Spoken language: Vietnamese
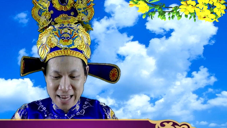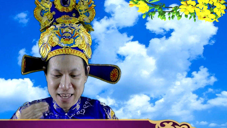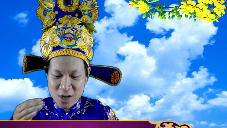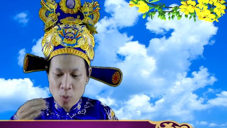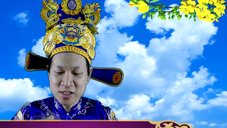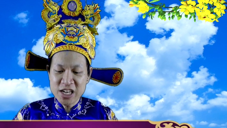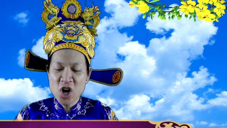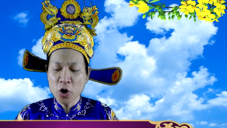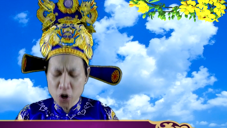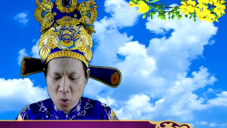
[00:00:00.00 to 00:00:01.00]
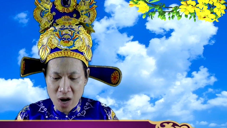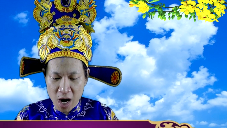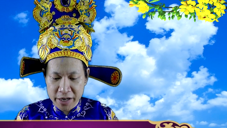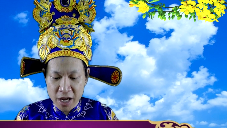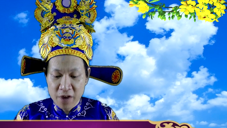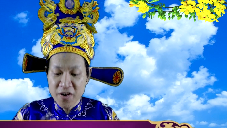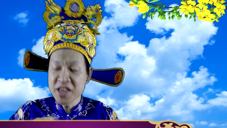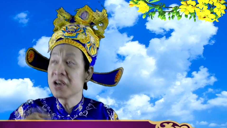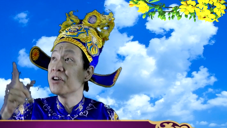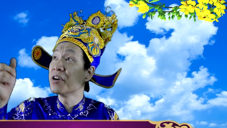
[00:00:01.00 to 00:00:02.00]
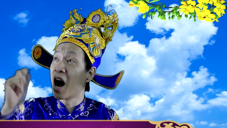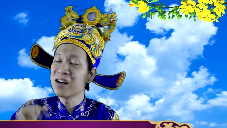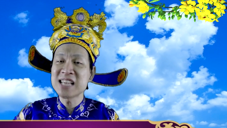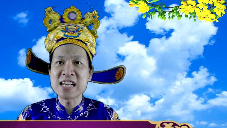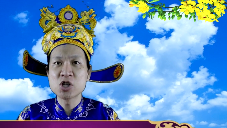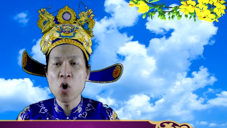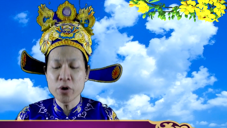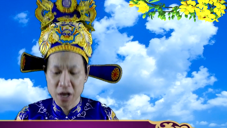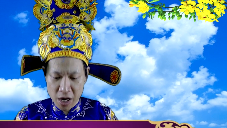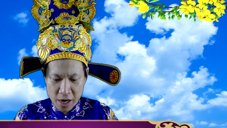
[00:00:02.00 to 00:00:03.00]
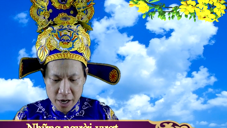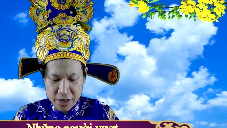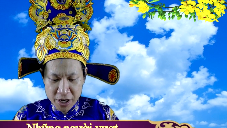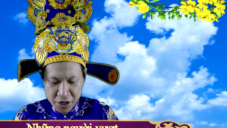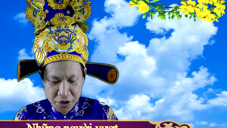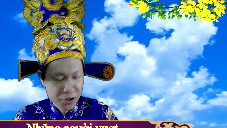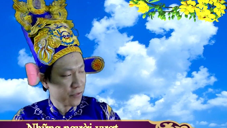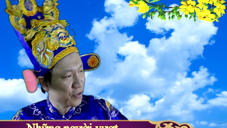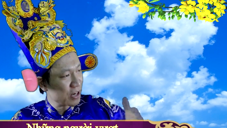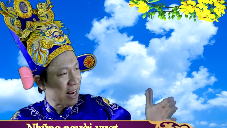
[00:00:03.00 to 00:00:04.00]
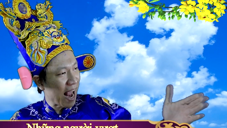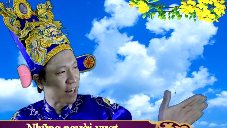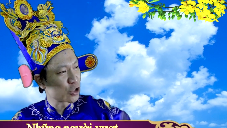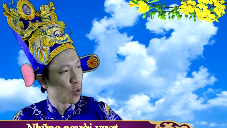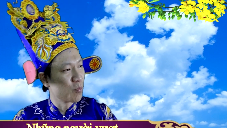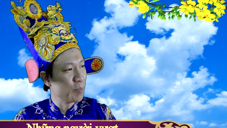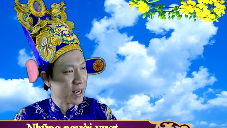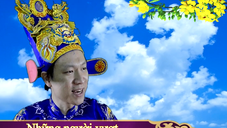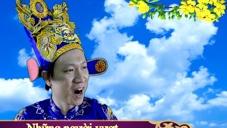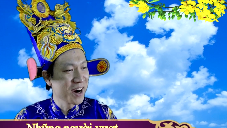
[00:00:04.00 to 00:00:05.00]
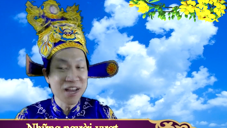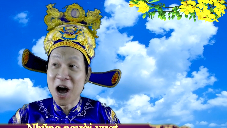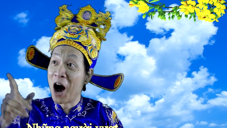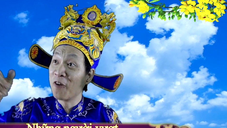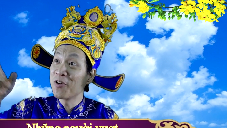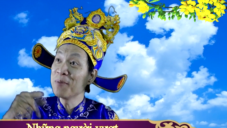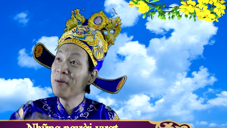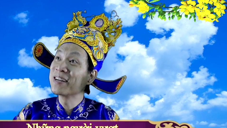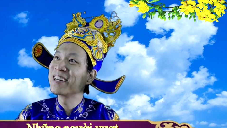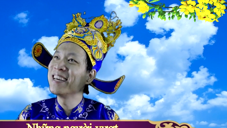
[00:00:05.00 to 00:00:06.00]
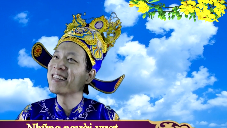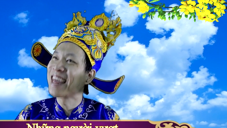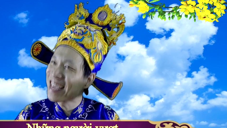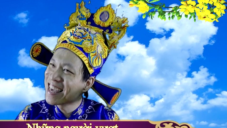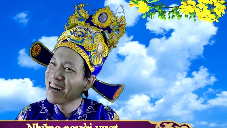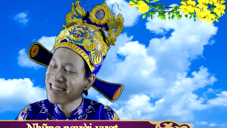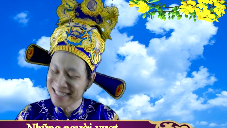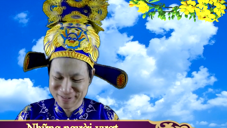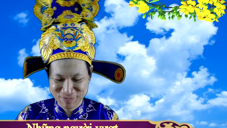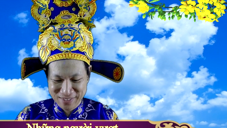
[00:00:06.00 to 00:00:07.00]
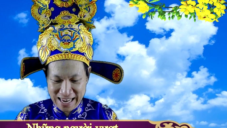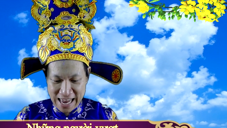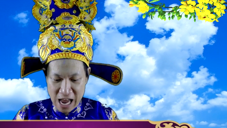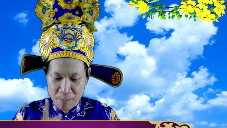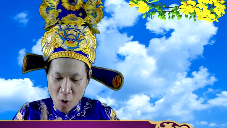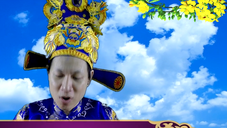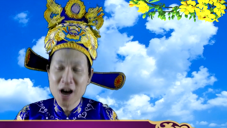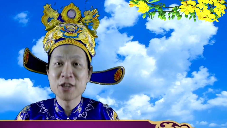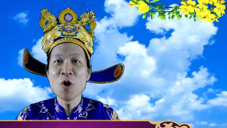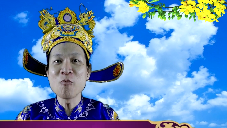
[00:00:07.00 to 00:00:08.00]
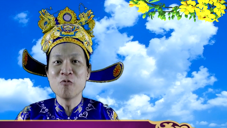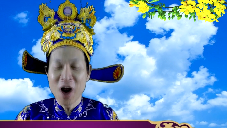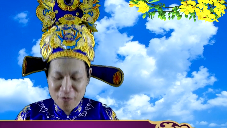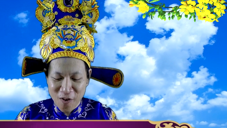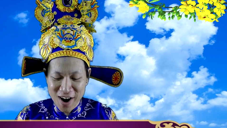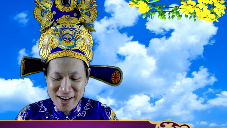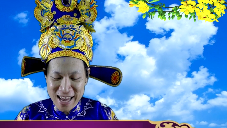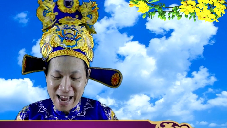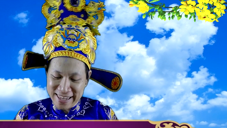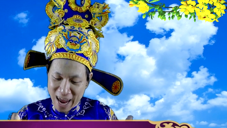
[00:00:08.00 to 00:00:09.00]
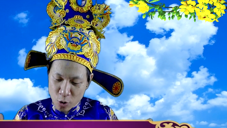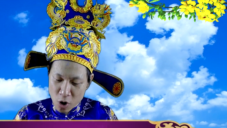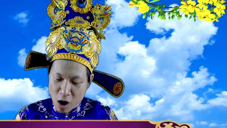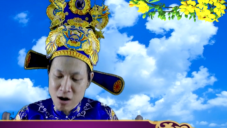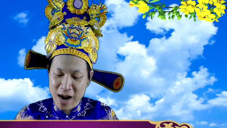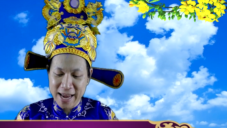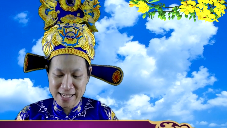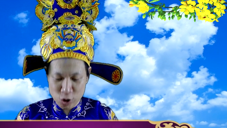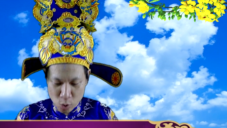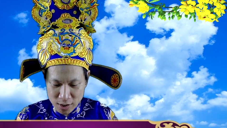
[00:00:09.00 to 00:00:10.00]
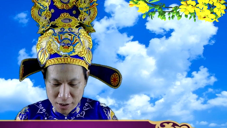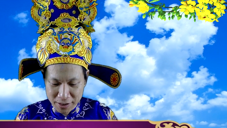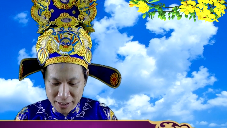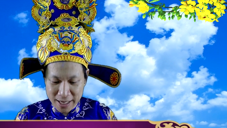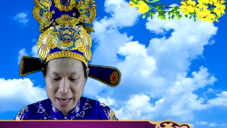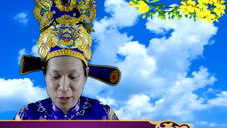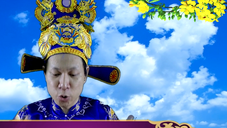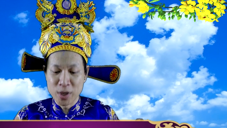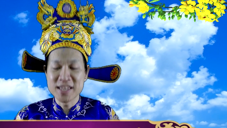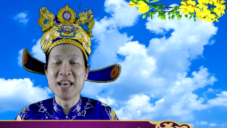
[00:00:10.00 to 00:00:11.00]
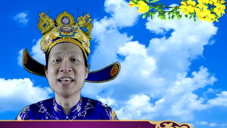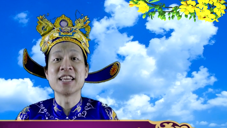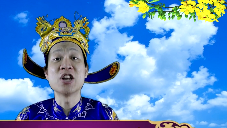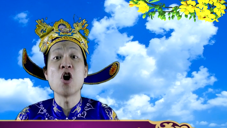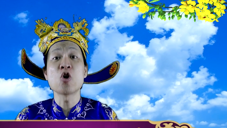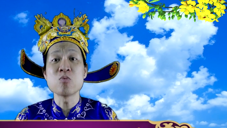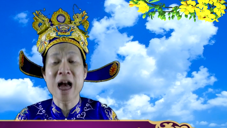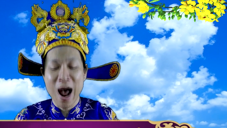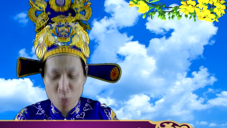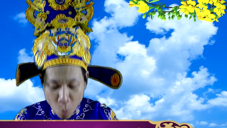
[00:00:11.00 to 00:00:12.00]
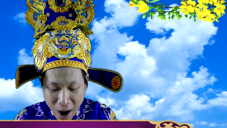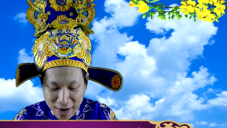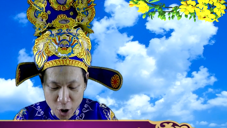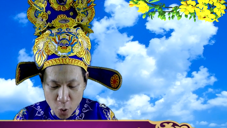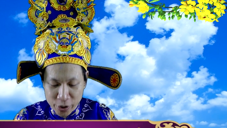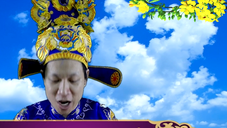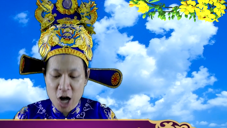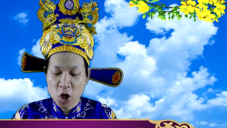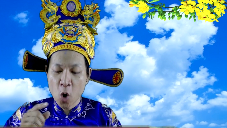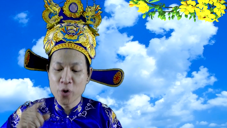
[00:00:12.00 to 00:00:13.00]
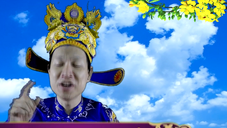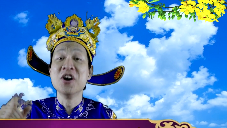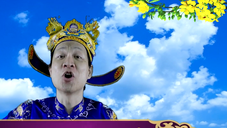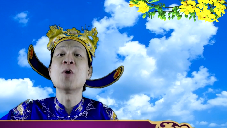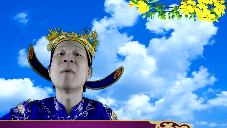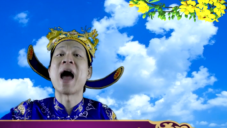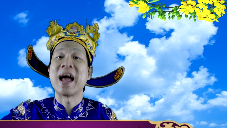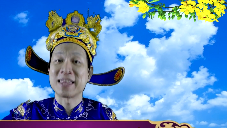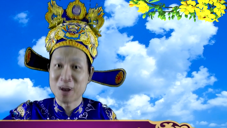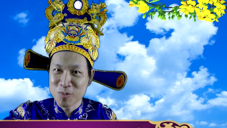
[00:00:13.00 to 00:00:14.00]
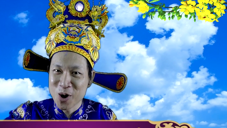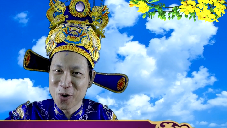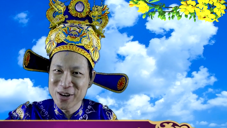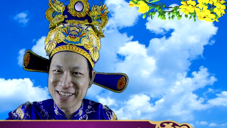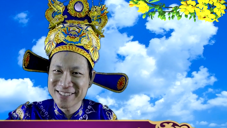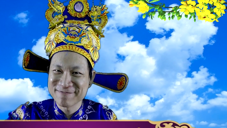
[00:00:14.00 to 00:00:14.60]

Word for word: Nhưng cũng xin nói đôi lời với những người ở xa xôi, những người vượt ngàn trùng biển khơi ở phía bên kia thế giới. Một lời chúc phơi phới, chào đón ngày xuân tươi. Chuyện gì thì nó cũng đã qua rồi, thôi đừng có mà chống đối.